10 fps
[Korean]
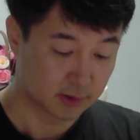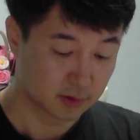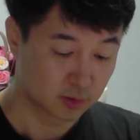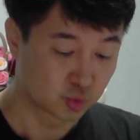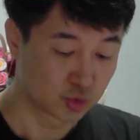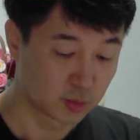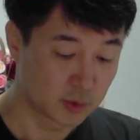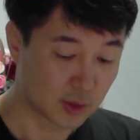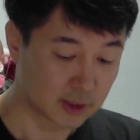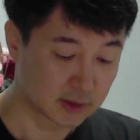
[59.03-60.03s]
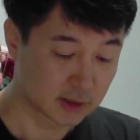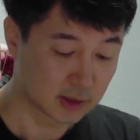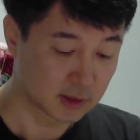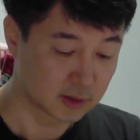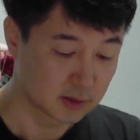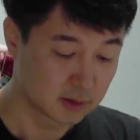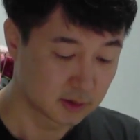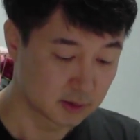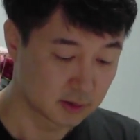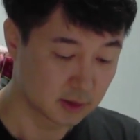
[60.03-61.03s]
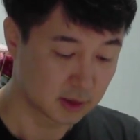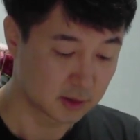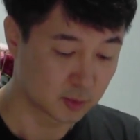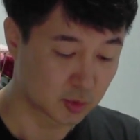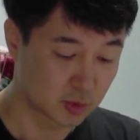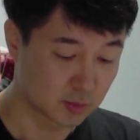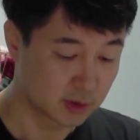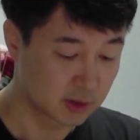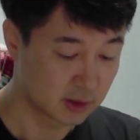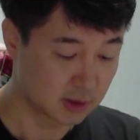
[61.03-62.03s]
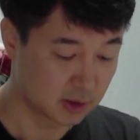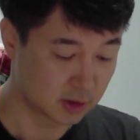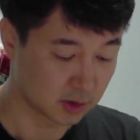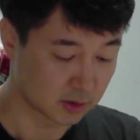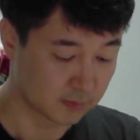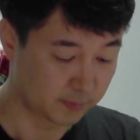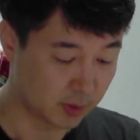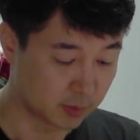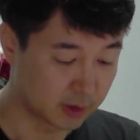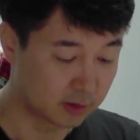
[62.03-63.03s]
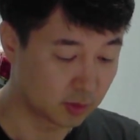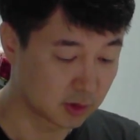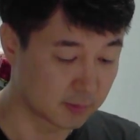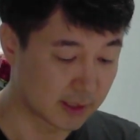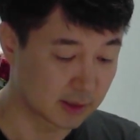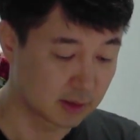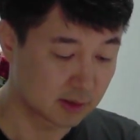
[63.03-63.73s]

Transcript: 그룹을 확장하는 45초 프레젠테이션 어, 네트워크 마케팅